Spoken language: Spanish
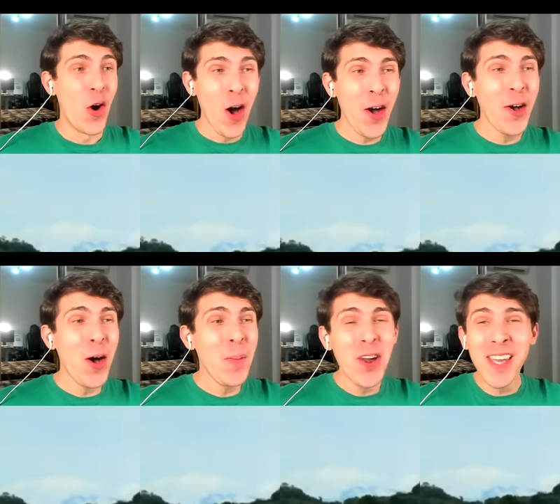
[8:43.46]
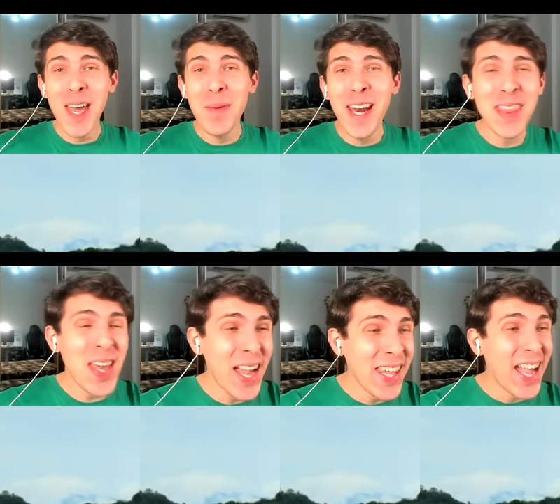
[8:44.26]
¡Ojo porque
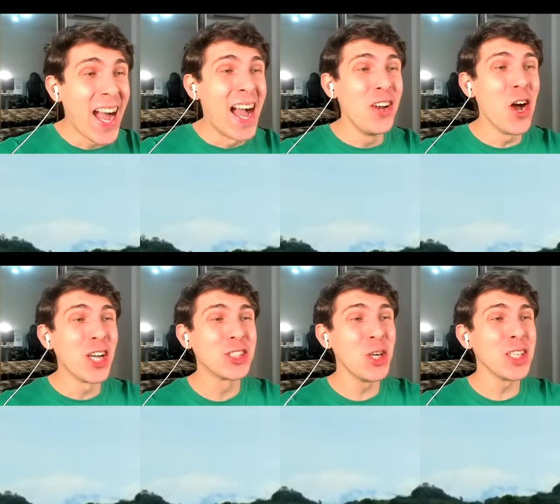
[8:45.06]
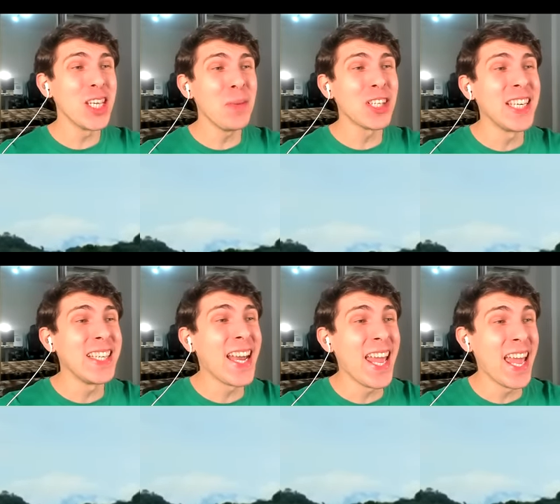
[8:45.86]
parece que llegan los últimos
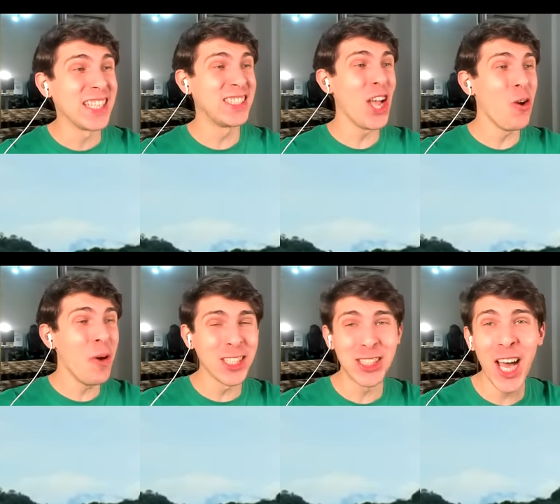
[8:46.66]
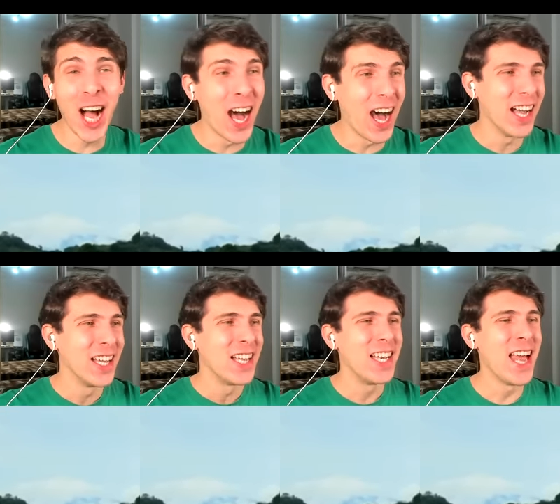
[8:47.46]
titanes! bestia!
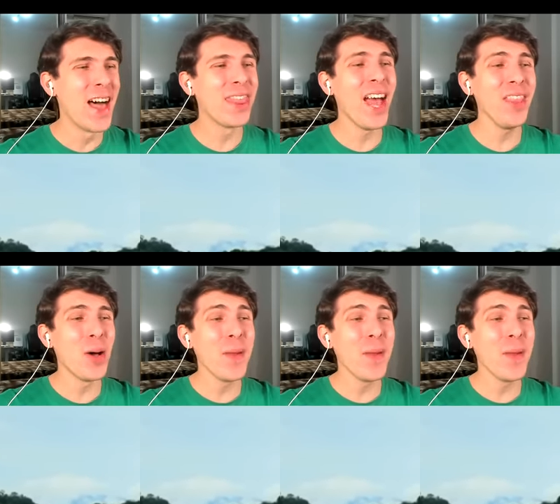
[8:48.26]
Lanzando